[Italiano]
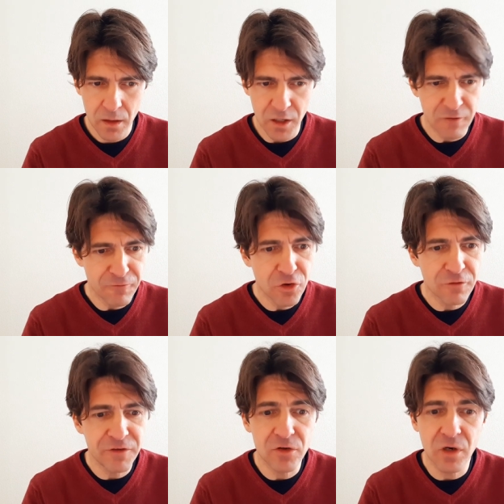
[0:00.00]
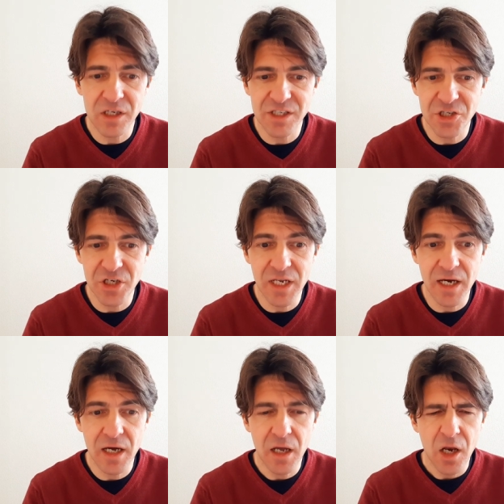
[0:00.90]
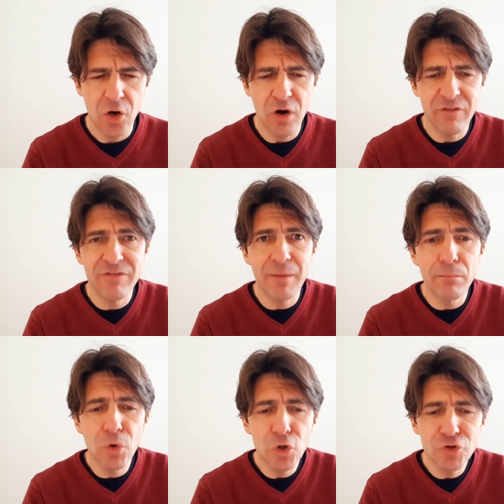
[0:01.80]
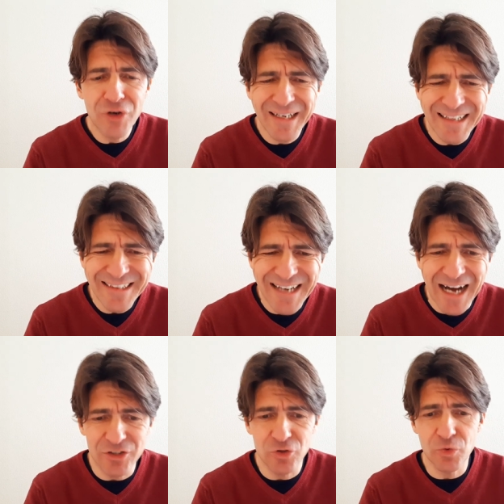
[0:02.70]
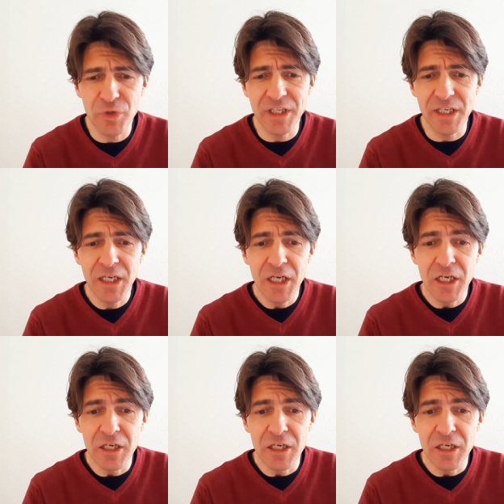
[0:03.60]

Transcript: Il volo fino alla Sicilia lo aveva molto accaldato, quindi